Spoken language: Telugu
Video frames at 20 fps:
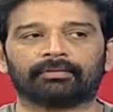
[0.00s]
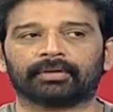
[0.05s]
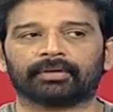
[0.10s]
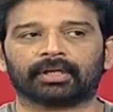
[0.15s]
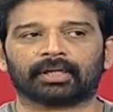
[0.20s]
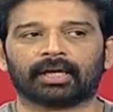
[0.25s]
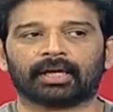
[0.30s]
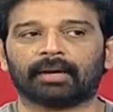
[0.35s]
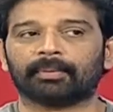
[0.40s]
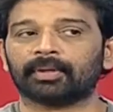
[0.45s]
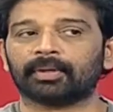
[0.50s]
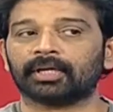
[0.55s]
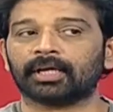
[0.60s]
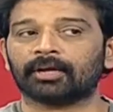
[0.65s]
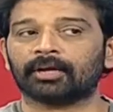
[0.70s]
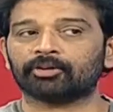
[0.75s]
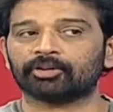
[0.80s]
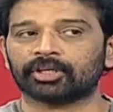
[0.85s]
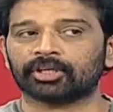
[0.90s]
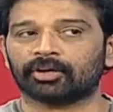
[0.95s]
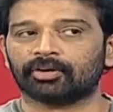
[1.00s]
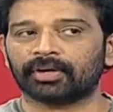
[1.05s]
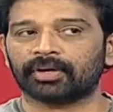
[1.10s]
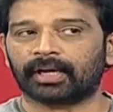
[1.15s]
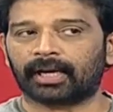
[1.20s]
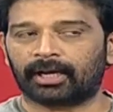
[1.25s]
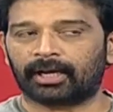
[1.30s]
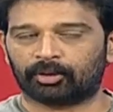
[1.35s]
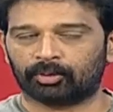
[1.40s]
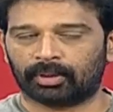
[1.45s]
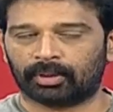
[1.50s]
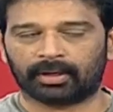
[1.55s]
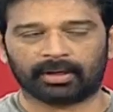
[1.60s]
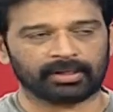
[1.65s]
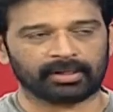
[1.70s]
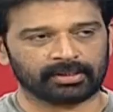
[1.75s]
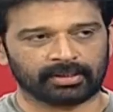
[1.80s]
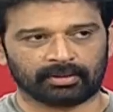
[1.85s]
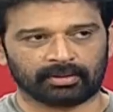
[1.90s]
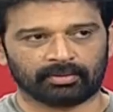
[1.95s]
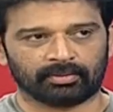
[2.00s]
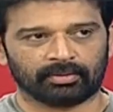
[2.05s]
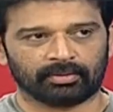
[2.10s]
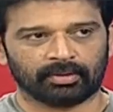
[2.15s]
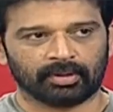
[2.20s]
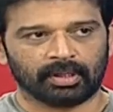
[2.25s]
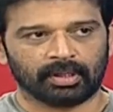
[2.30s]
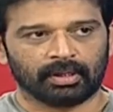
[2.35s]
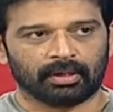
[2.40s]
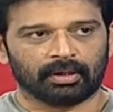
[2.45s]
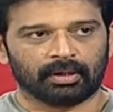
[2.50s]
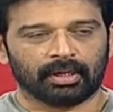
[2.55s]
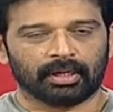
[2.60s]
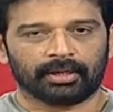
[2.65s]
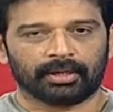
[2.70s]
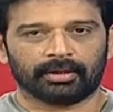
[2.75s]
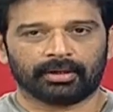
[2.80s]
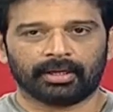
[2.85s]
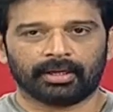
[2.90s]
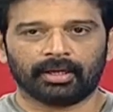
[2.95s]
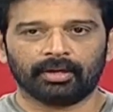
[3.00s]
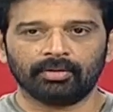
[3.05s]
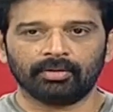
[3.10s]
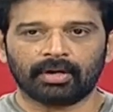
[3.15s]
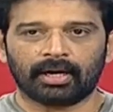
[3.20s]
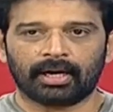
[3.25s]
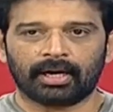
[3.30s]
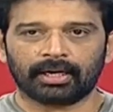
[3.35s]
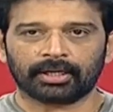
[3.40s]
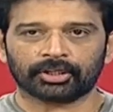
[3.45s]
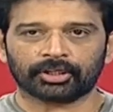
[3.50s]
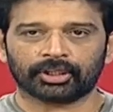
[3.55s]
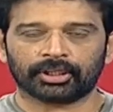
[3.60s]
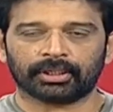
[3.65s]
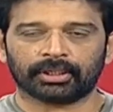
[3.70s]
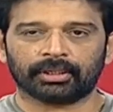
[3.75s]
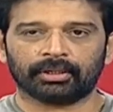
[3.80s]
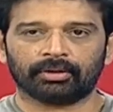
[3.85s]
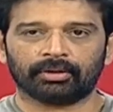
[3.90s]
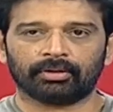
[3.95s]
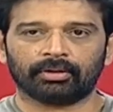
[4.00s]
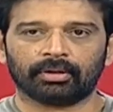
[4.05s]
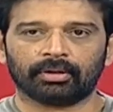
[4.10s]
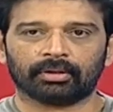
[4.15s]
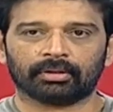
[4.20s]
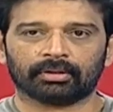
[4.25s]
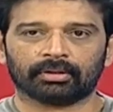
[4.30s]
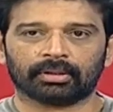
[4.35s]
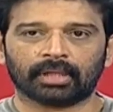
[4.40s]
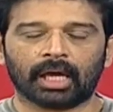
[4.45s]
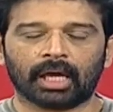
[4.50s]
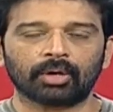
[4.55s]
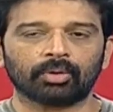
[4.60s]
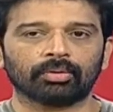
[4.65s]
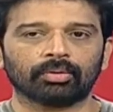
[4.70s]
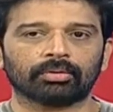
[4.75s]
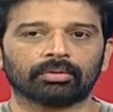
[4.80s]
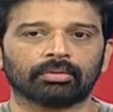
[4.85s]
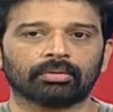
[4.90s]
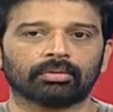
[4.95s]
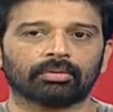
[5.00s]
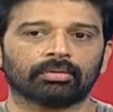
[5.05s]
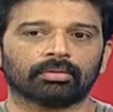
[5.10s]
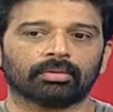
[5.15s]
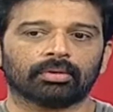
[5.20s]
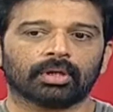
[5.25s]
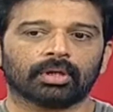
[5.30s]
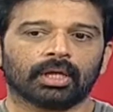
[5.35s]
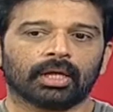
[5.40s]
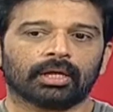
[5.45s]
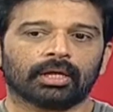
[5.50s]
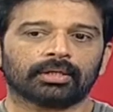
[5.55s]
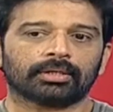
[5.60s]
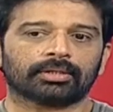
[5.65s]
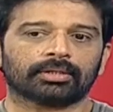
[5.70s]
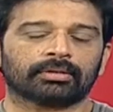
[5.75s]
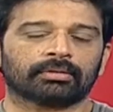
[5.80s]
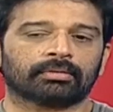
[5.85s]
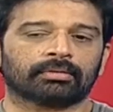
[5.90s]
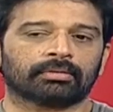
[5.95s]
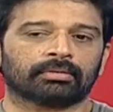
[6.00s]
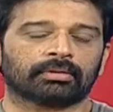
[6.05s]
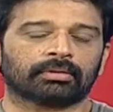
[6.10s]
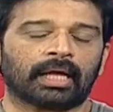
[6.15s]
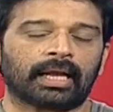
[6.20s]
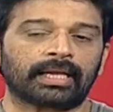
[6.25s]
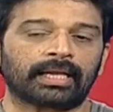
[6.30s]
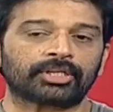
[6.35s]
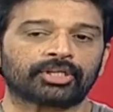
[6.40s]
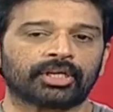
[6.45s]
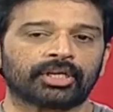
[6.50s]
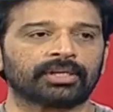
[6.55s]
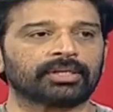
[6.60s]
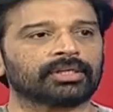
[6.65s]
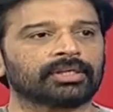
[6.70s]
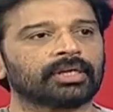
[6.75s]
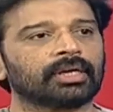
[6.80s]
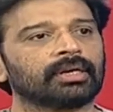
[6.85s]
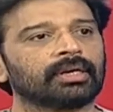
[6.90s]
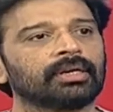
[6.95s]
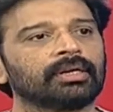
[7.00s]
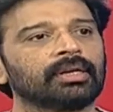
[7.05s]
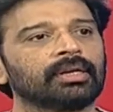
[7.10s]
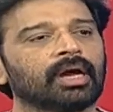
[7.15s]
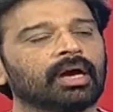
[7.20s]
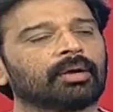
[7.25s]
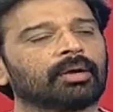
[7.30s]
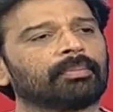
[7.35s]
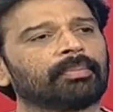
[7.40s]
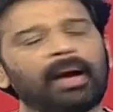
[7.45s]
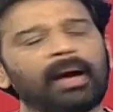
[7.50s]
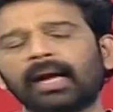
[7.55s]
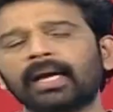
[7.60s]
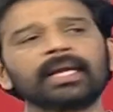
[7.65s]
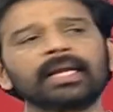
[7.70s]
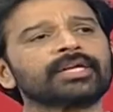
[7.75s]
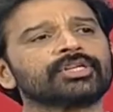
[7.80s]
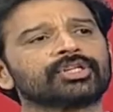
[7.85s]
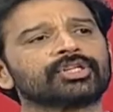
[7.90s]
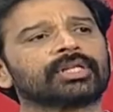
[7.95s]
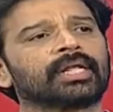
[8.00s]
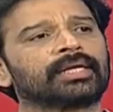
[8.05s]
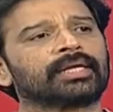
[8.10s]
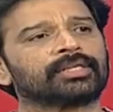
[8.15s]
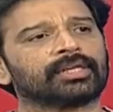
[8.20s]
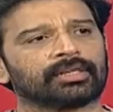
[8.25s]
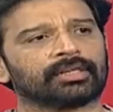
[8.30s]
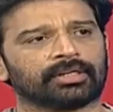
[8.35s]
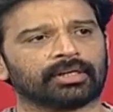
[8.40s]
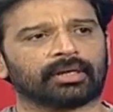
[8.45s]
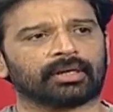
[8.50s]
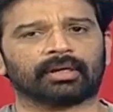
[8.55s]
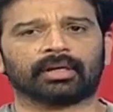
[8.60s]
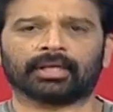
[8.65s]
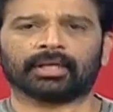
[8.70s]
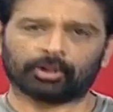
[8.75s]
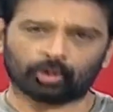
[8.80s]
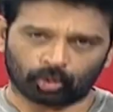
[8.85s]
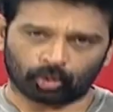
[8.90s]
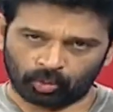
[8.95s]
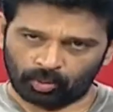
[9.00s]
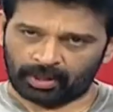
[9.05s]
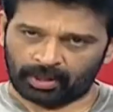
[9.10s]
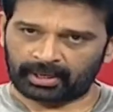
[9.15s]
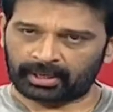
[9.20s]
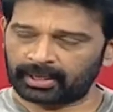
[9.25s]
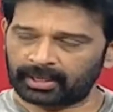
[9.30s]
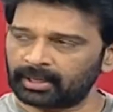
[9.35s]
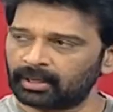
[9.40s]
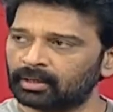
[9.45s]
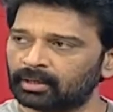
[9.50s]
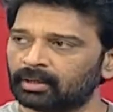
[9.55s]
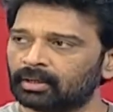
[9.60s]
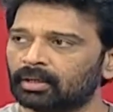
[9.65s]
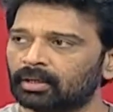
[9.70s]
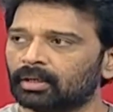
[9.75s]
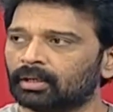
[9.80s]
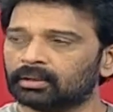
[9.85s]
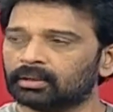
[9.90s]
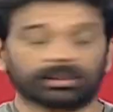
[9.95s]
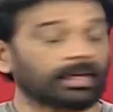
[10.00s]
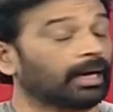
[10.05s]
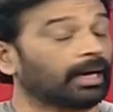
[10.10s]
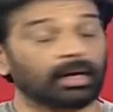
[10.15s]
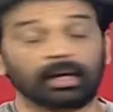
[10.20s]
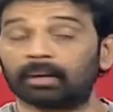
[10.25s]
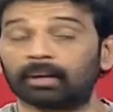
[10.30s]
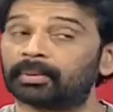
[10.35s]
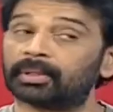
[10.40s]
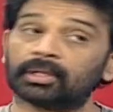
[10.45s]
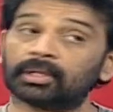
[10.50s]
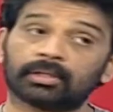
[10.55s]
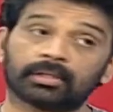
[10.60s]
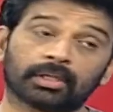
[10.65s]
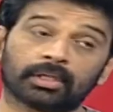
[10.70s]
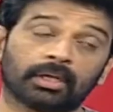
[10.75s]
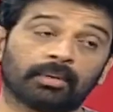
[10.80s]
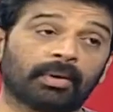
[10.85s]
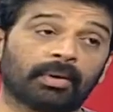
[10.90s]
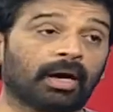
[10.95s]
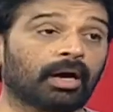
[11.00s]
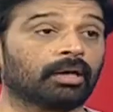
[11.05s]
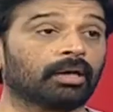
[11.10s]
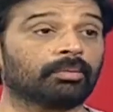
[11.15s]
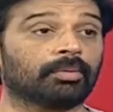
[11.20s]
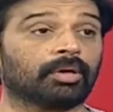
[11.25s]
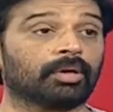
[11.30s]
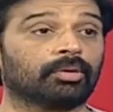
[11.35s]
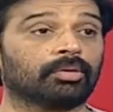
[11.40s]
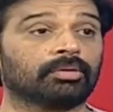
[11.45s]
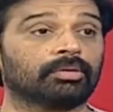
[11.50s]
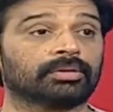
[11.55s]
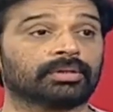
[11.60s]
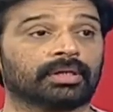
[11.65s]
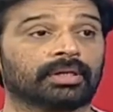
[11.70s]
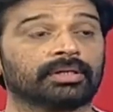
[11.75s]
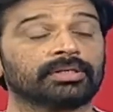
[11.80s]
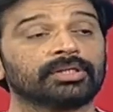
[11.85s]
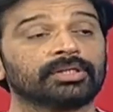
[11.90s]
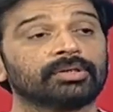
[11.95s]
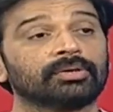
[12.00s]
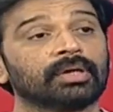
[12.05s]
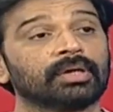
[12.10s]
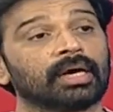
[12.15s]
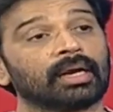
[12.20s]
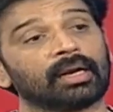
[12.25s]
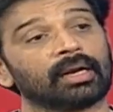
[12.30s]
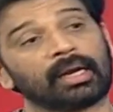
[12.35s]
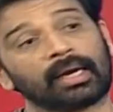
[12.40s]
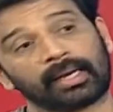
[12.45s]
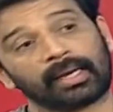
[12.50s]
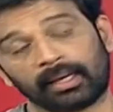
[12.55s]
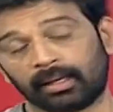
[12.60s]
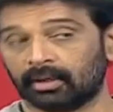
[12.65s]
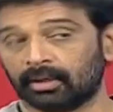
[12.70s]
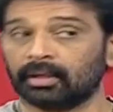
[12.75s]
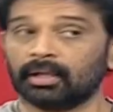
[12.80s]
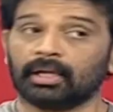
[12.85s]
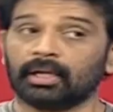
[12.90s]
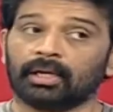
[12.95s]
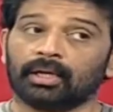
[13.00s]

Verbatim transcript: కాదు అవి కాబట్టి అనుచరుణ్ణి కాదు అని రాశాను నేను ఆ క్షణంలో తను తన జెస్చర్ని నాకు బాగా నచ్చింది ఆయన జెస్చర్ని ఎందుకు అంటే చాలామంది నిజంగా మహానుభావులు చిరంజీవి గారి లాగే